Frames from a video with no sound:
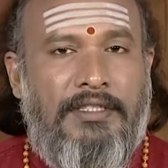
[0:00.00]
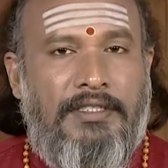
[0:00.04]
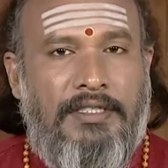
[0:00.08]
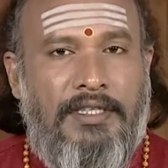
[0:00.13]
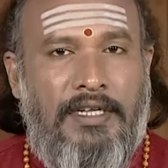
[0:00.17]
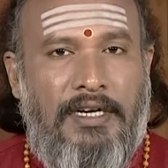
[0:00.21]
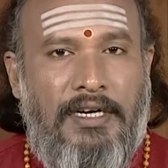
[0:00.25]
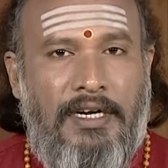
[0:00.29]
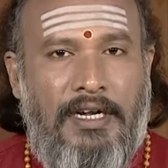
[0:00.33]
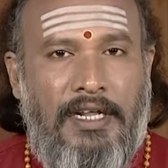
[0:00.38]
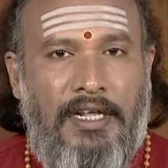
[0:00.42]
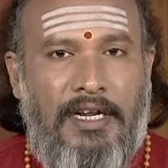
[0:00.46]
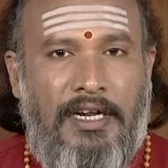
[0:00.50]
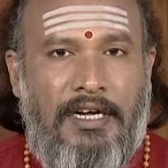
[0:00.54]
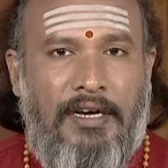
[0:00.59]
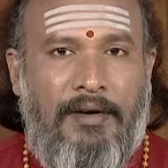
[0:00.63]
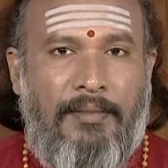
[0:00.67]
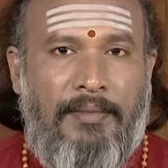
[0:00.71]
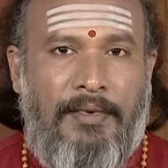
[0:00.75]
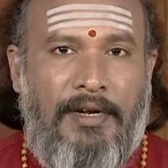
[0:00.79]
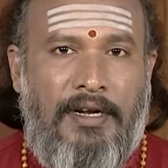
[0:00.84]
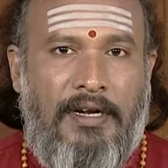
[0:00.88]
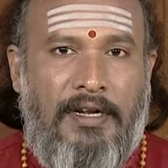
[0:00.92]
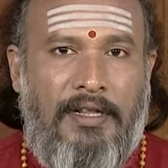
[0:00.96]
சிறுநீரக
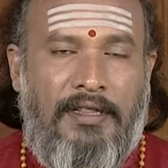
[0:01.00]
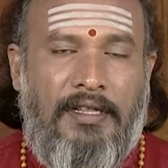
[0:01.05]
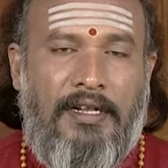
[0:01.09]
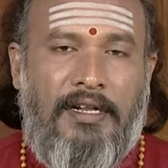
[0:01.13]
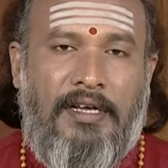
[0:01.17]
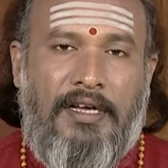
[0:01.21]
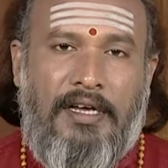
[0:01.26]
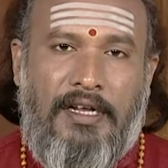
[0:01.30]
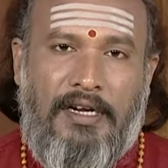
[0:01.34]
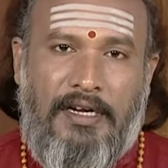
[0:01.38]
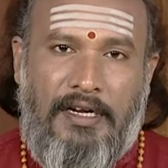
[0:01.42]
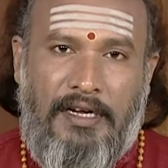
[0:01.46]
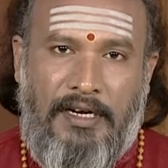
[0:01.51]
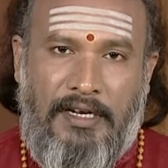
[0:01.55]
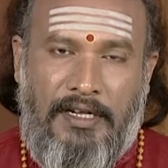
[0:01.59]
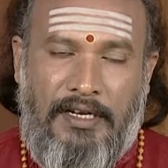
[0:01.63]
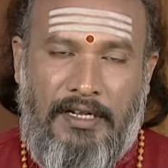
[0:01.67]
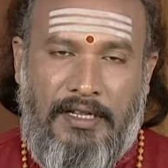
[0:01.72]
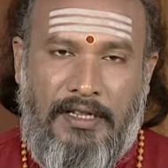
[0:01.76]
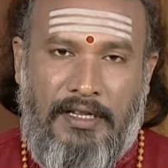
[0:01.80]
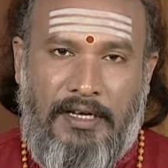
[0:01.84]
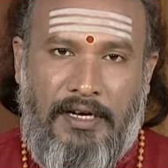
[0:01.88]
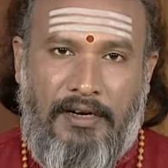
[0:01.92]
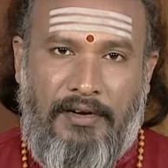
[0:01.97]
மண்டலத்தில் கற்கள்
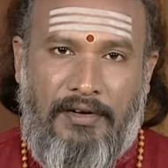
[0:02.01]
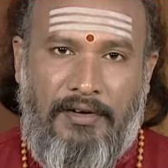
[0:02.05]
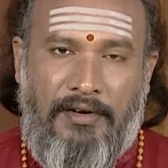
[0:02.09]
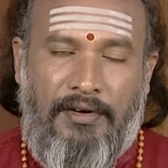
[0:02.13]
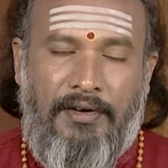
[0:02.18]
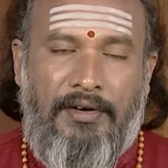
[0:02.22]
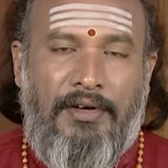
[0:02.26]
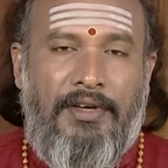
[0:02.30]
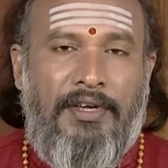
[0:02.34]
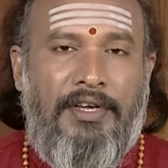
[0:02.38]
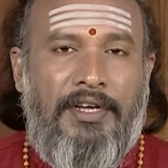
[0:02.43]
இருந்தாலும்